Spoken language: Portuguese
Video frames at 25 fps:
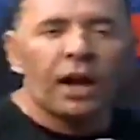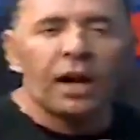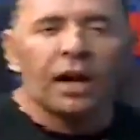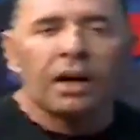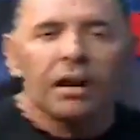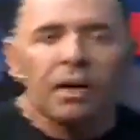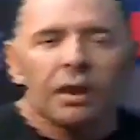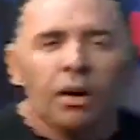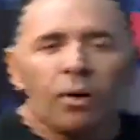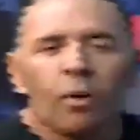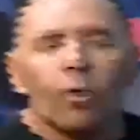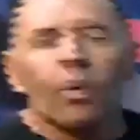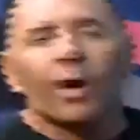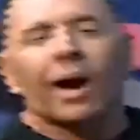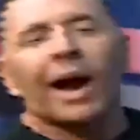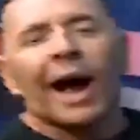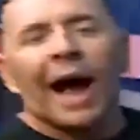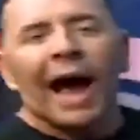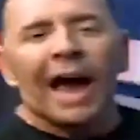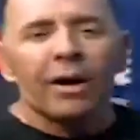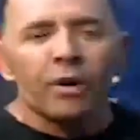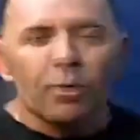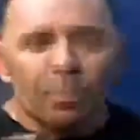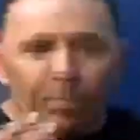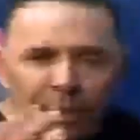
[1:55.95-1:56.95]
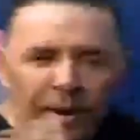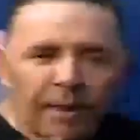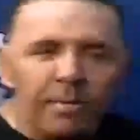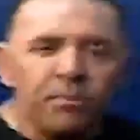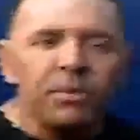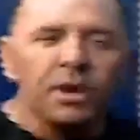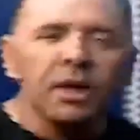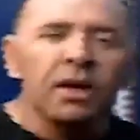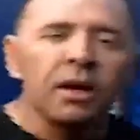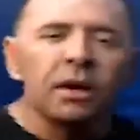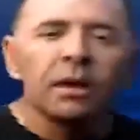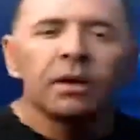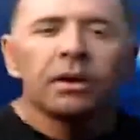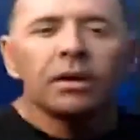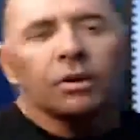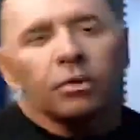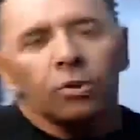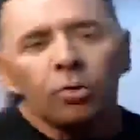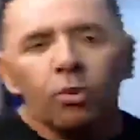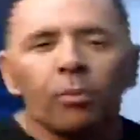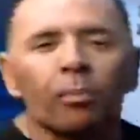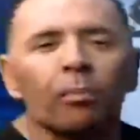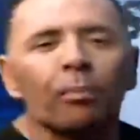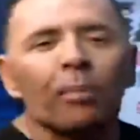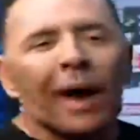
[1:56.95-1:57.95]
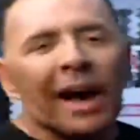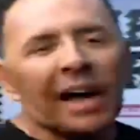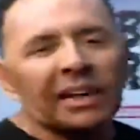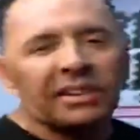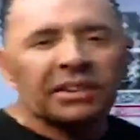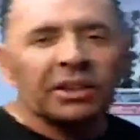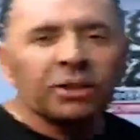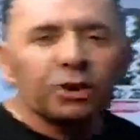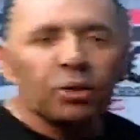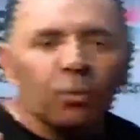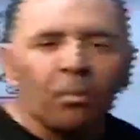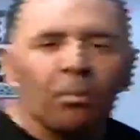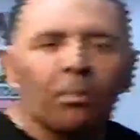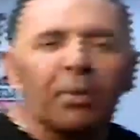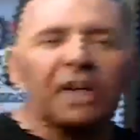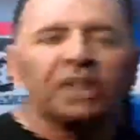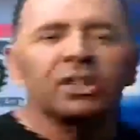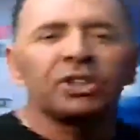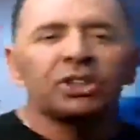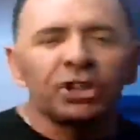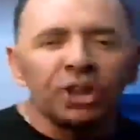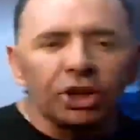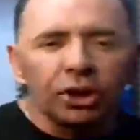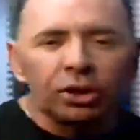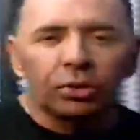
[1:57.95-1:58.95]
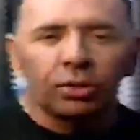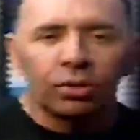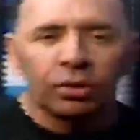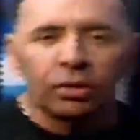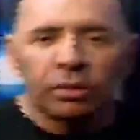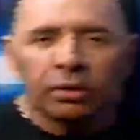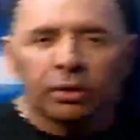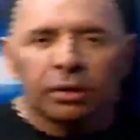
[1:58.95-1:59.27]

Olha, o Caio, para mim, não passa de um bandido,